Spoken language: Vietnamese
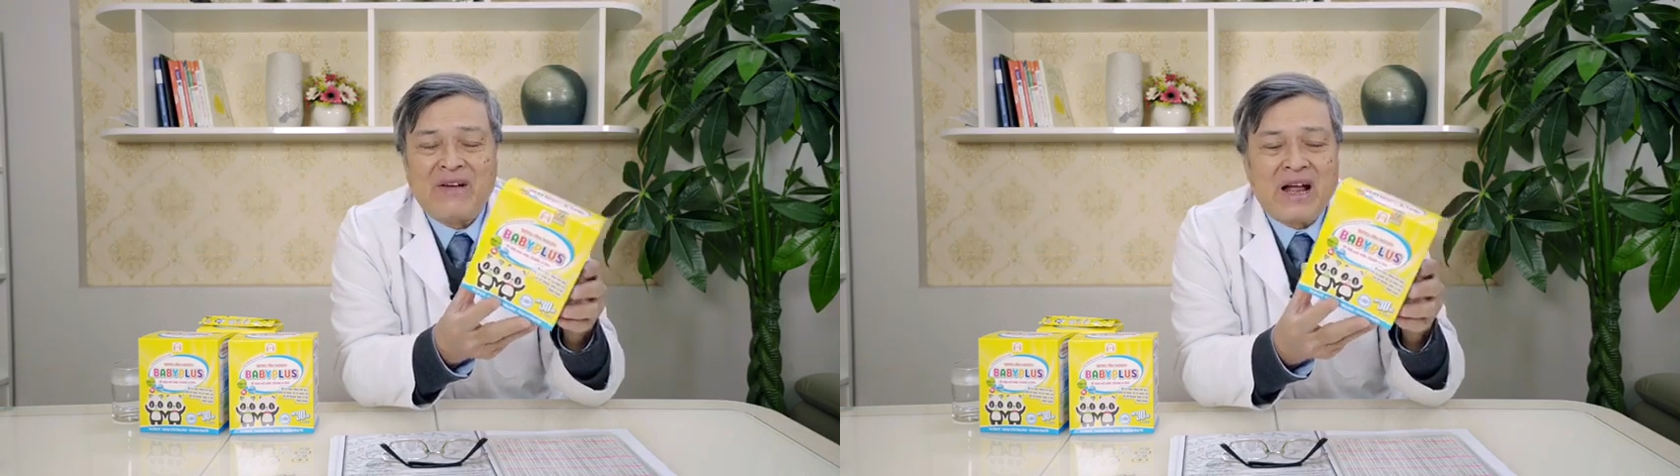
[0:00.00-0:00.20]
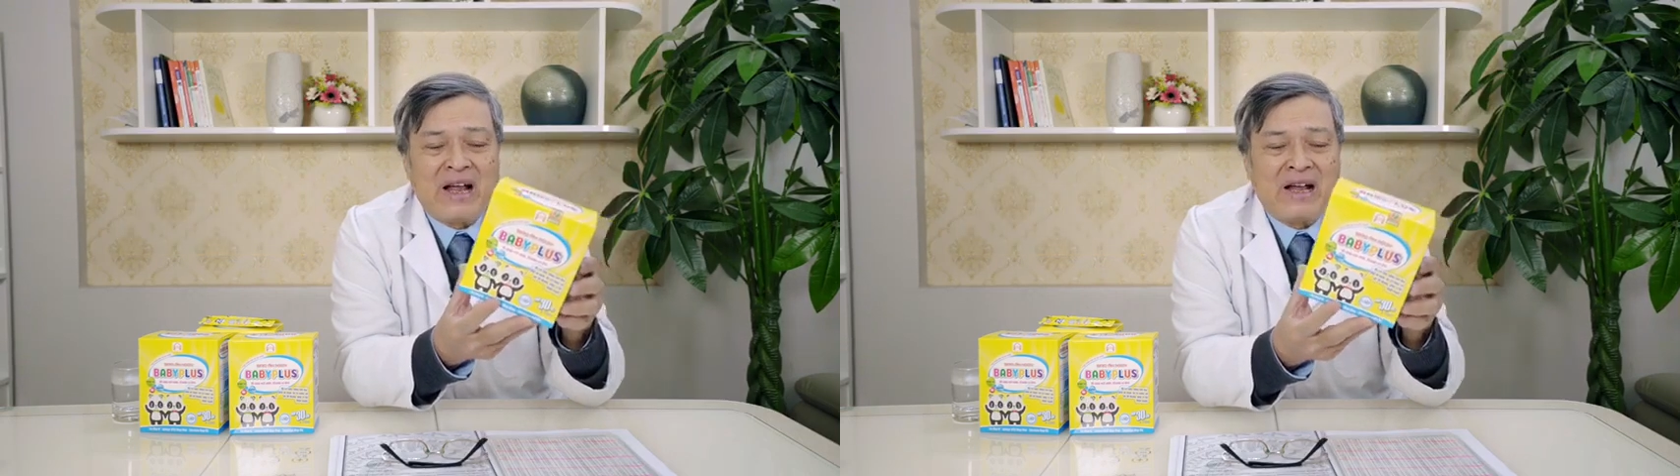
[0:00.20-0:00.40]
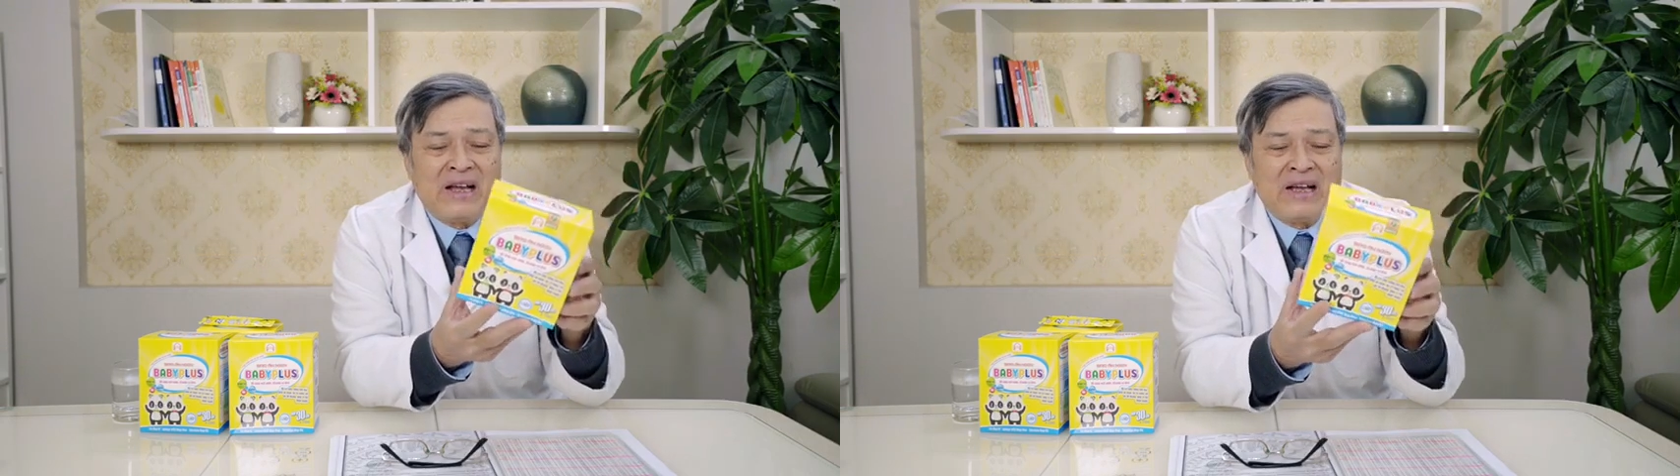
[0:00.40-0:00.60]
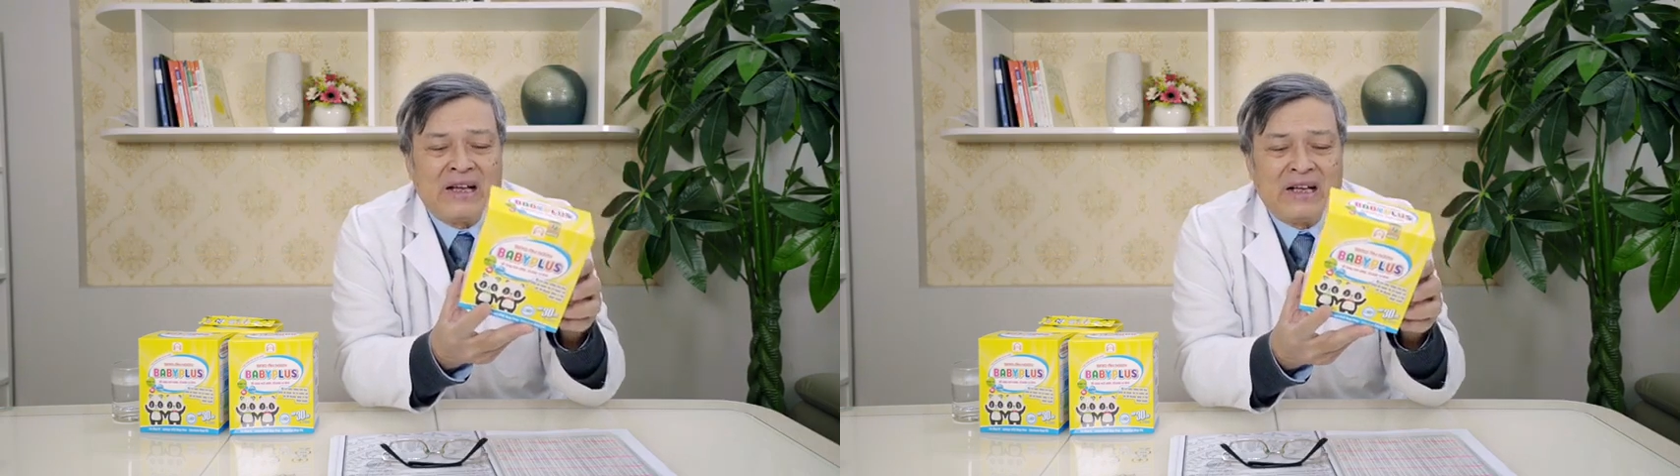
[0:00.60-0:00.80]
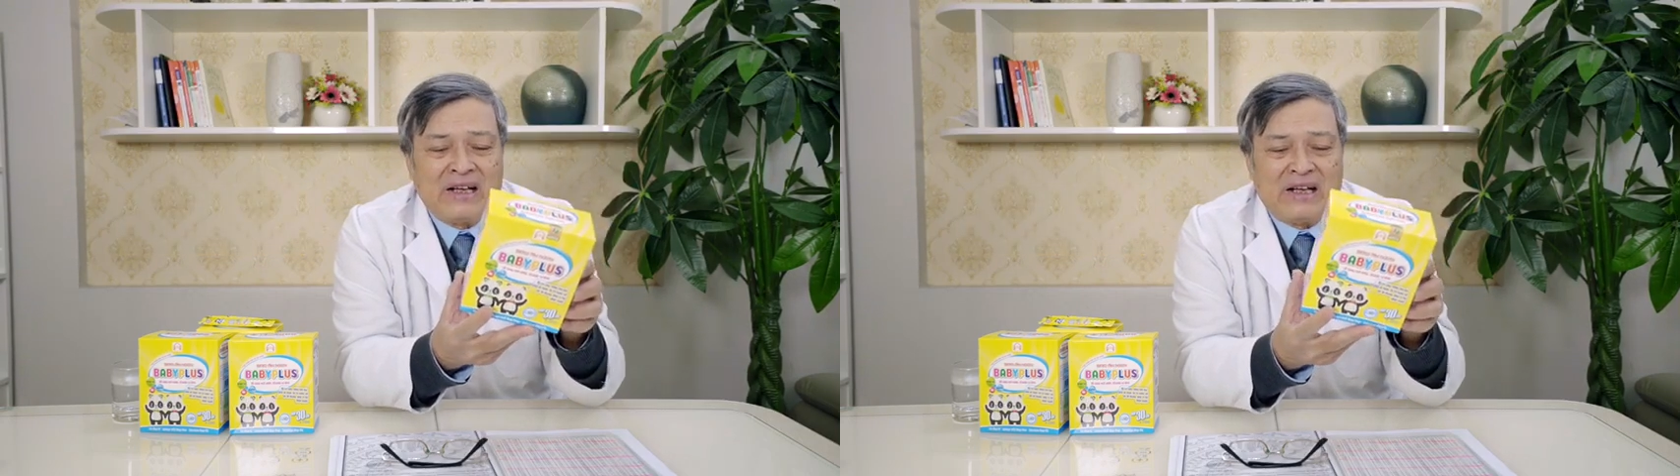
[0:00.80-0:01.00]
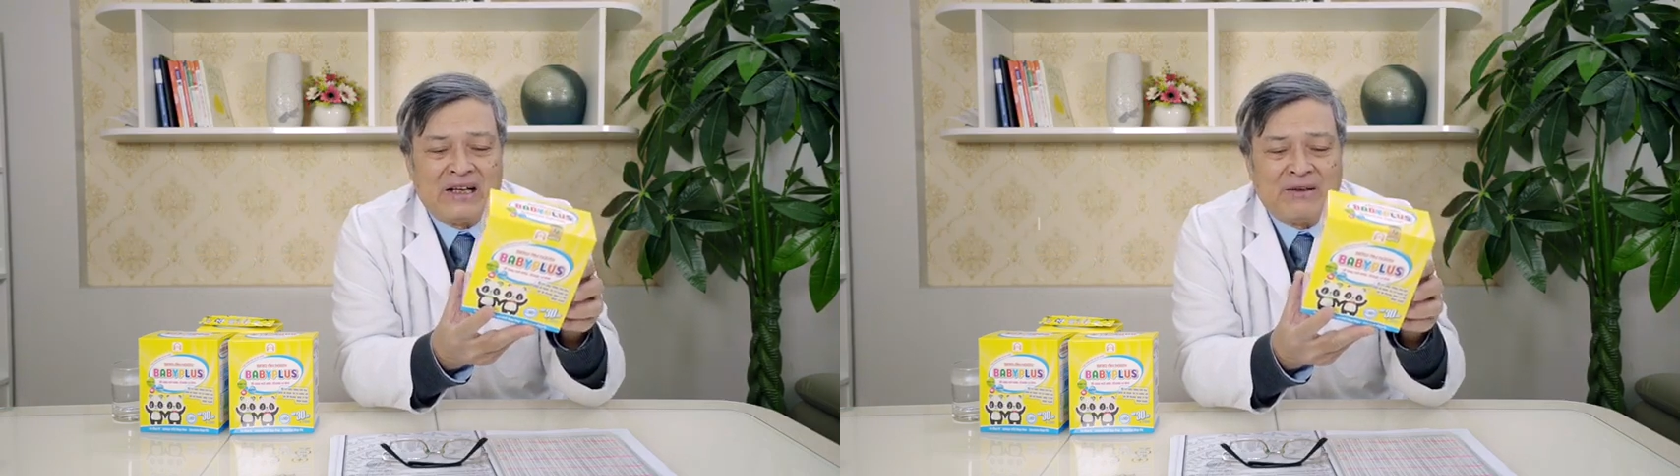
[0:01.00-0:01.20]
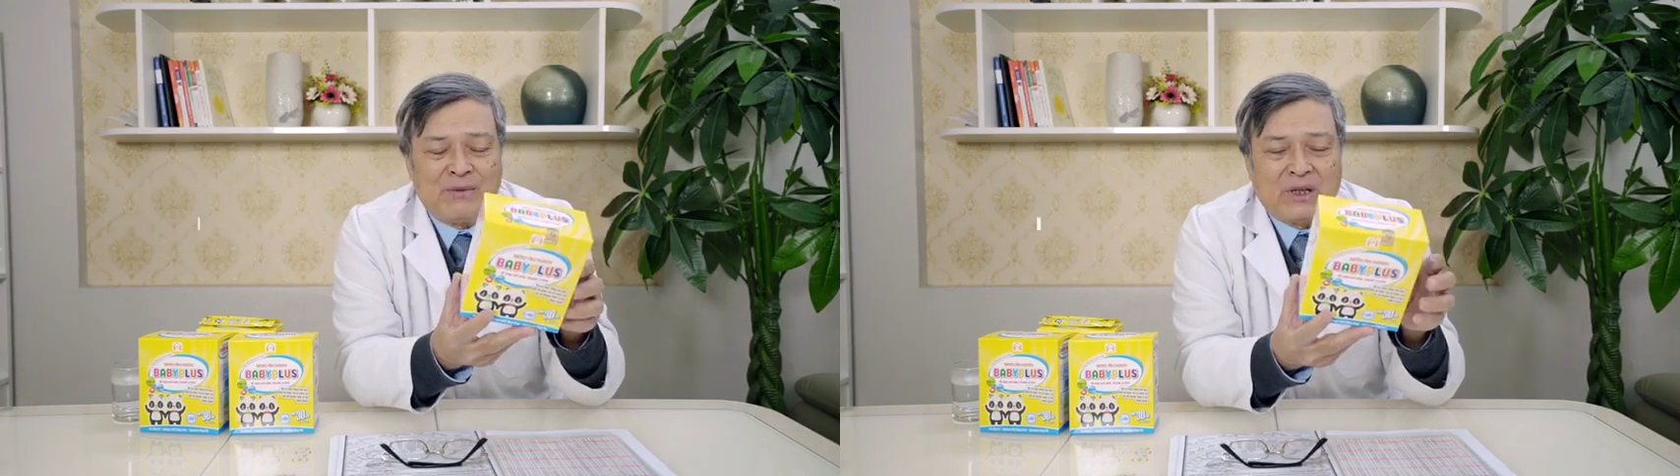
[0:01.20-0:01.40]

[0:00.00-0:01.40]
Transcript: và à,